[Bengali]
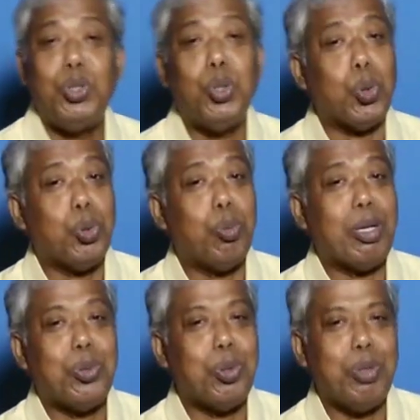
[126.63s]

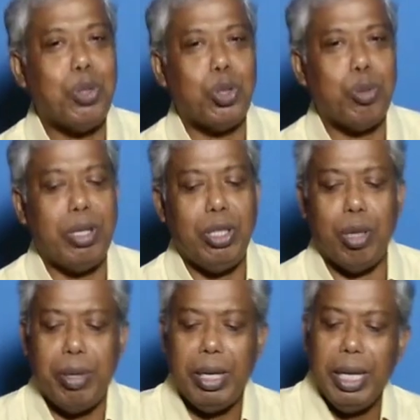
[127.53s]
যতবার করবেন ততবারই
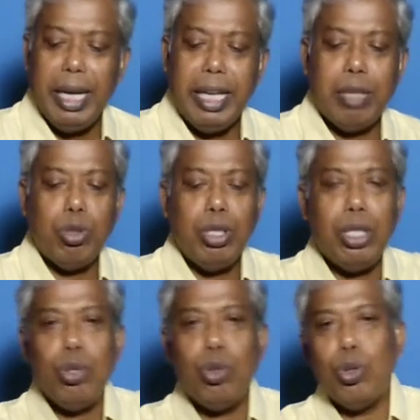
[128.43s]
হবে এটার মধ্যে
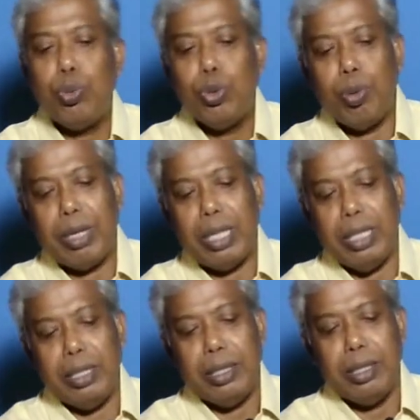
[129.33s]
কিন্তু কোনো ফুটো ফাটা
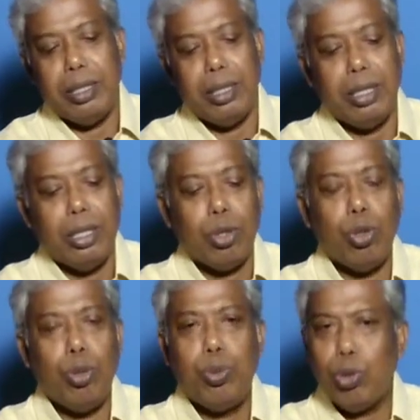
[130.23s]
নেই
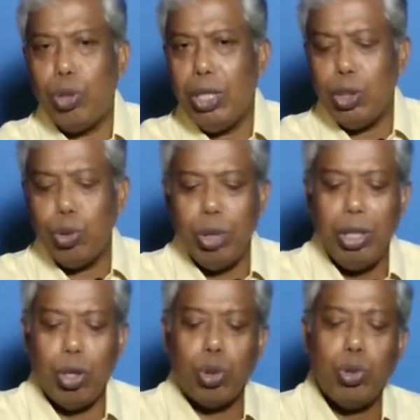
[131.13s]
কোনো ফুটো নেই কিছু নেই
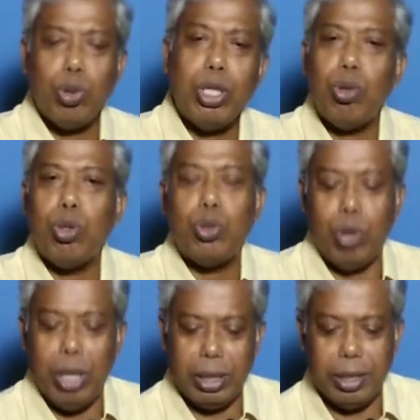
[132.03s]
অথচ কি করে
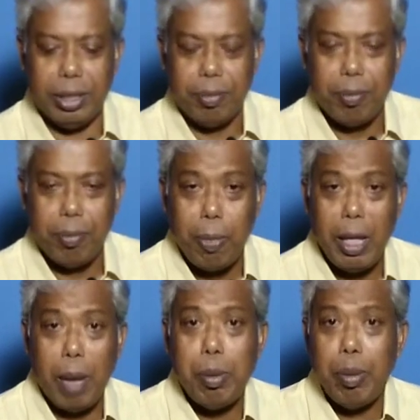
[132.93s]
চলে আসছে
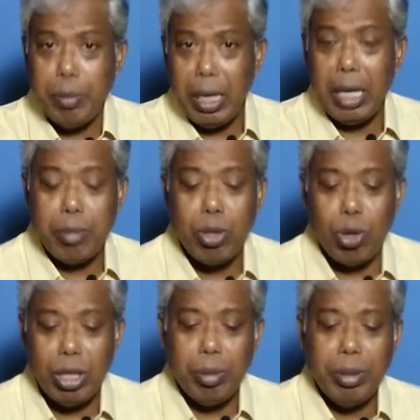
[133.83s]
আপনার ভাবছেন আরেকবার
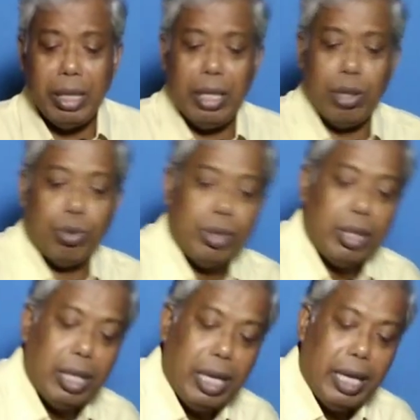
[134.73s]
করা যাবে কিনা দেখুন
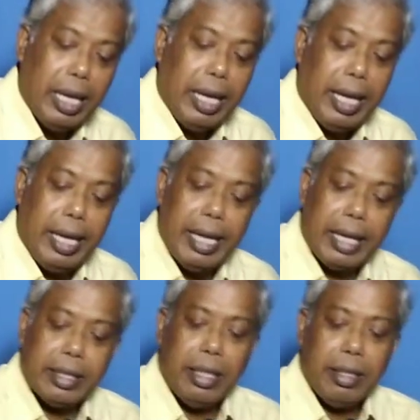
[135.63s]
এই
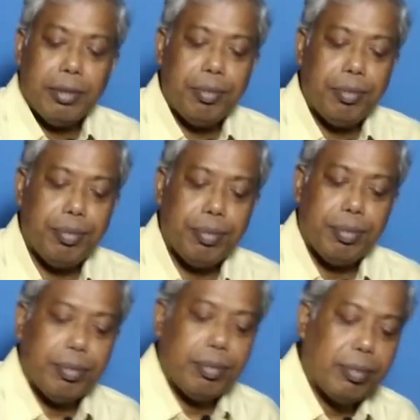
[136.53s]
একটা
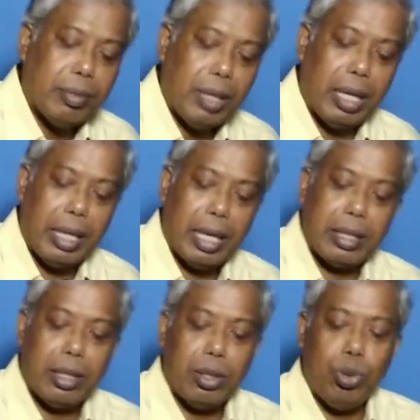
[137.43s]
আর এই
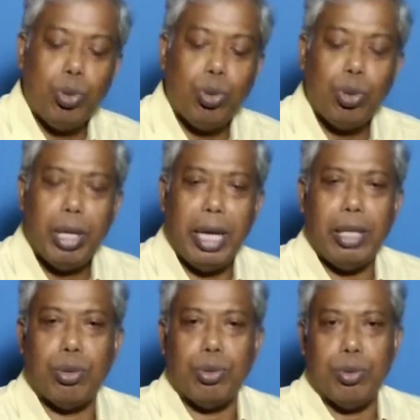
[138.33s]
একটা দুটো এ
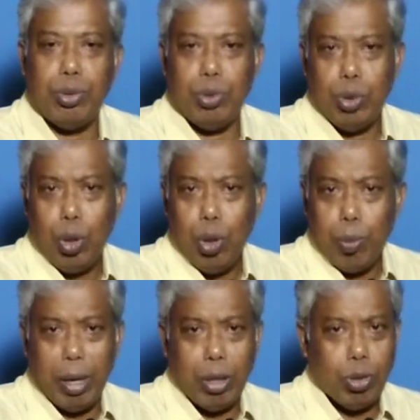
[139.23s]
দেখুন
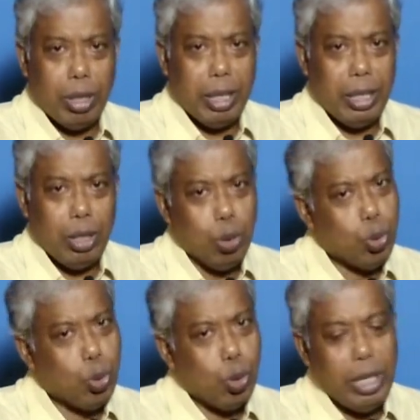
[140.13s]
ভালো করে দেখে নিন
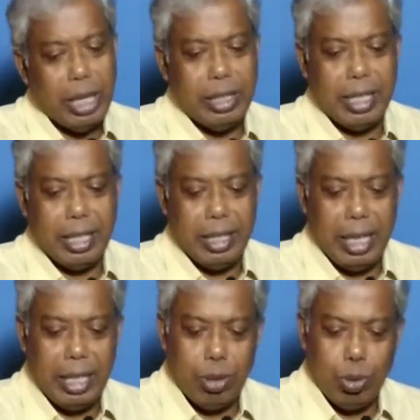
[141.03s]
দুটোই আছে এখানে
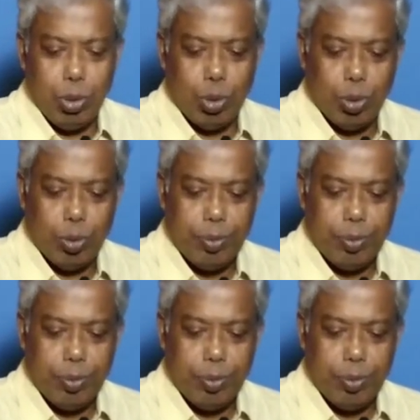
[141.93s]
এই দেখুন দুটো